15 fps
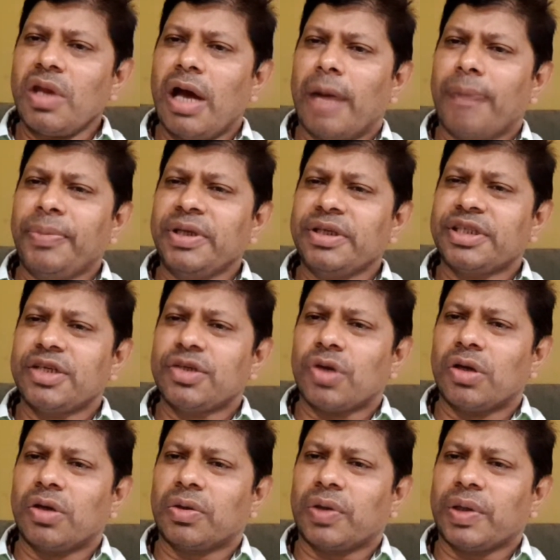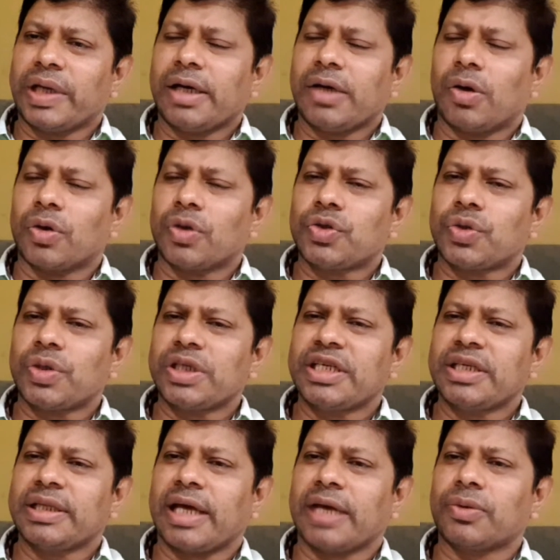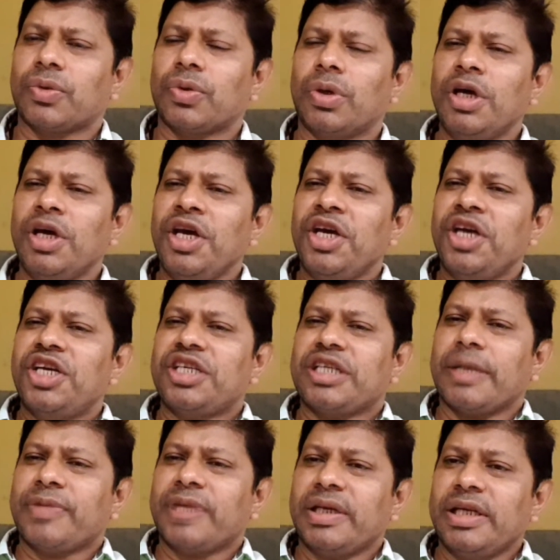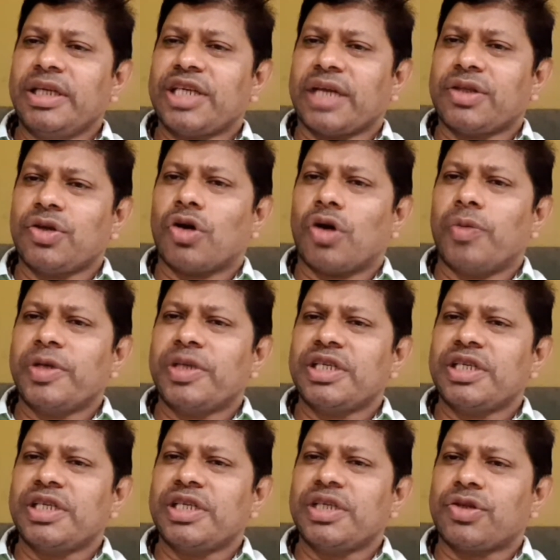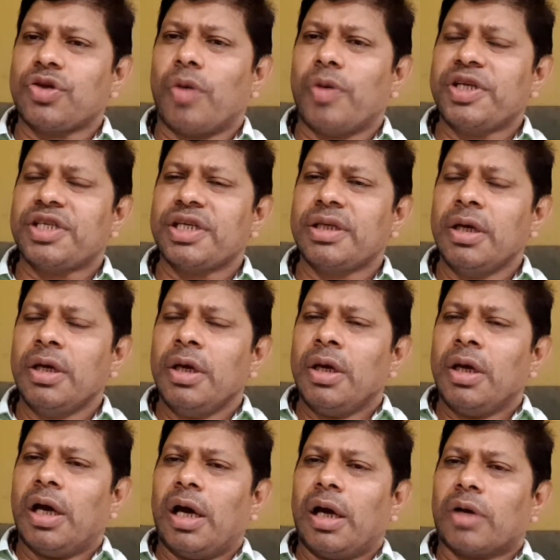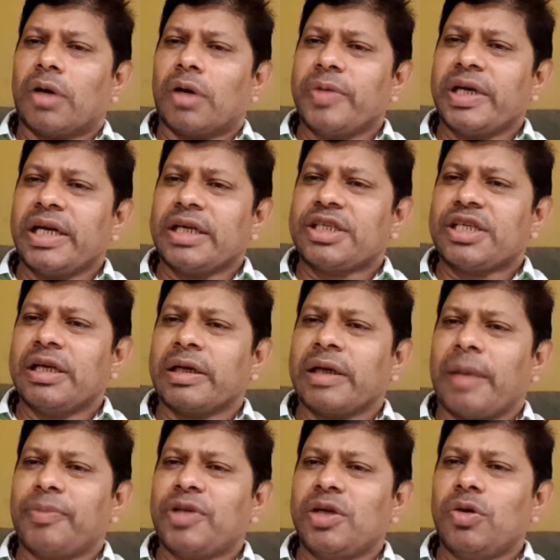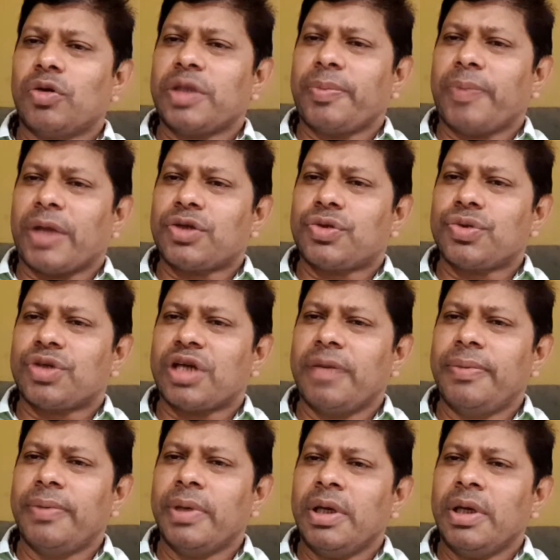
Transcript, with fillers: আপনি সেই ছয় লক্ষ টাকা খরচ করেছেন তার কোনো হিসাব দেননি জাতীয় কমিটি জাতীয় কমিটির কনভেনার ছিলেন আব্দুল লতিফ বাচ্চু সাহেব